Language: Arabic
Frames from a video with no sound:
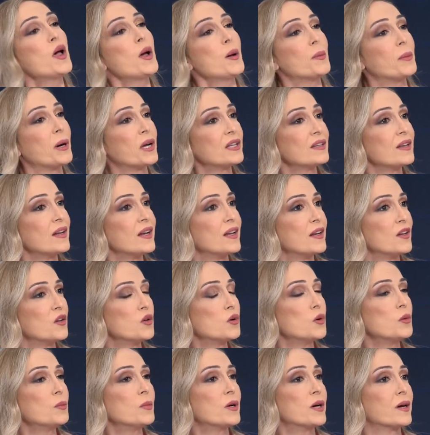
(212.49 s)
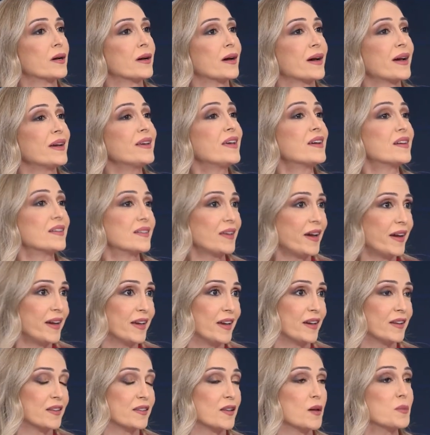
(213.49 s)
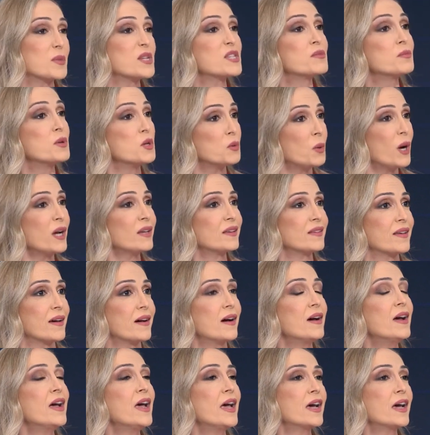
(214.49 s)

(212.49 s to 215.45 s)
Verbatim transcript: بعدنا لليوم غيرت حياتنا بس بوقتها